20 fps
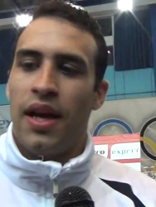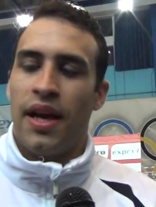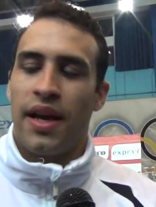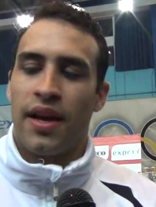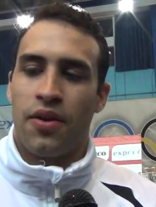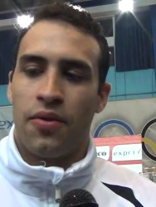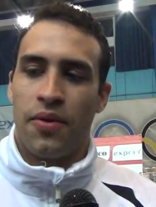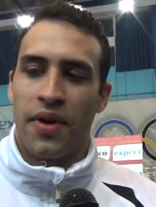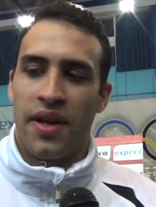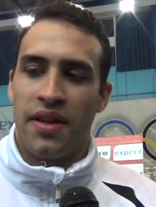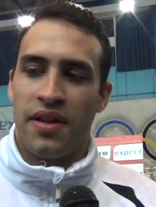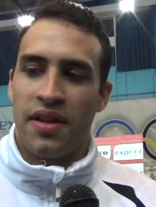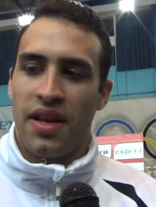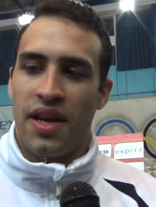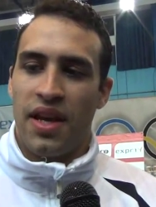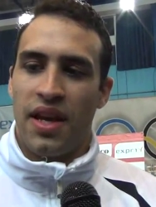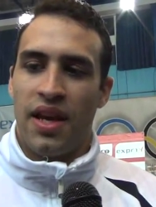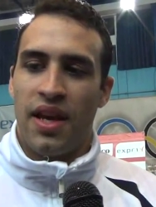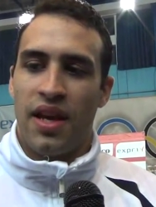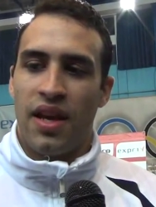e
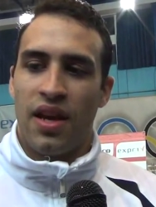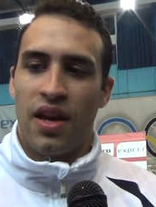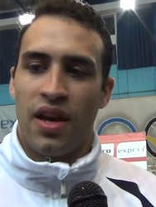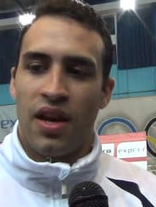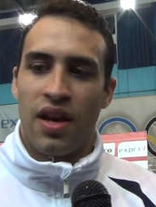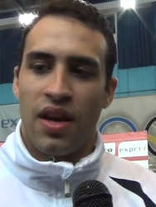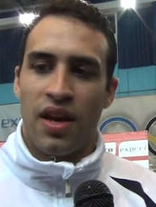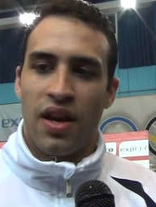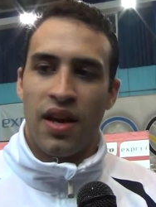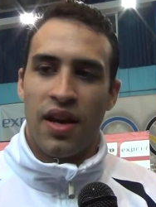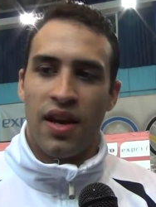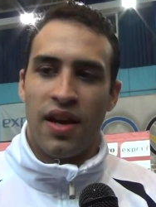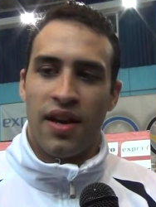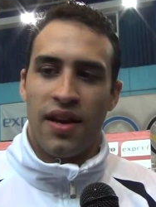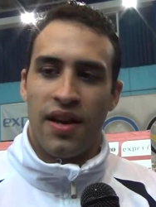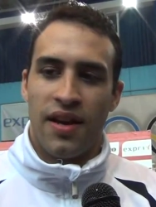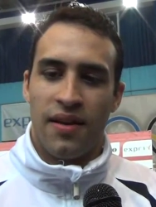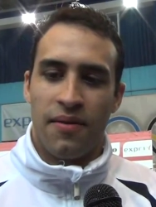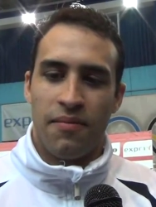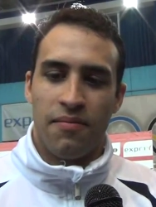quindi
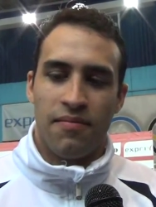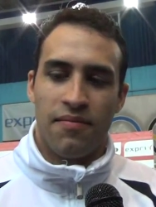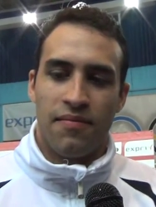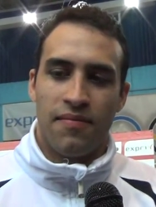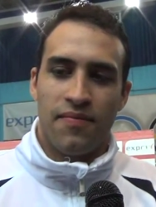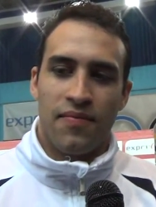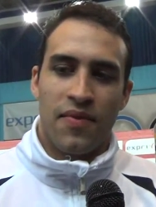eh,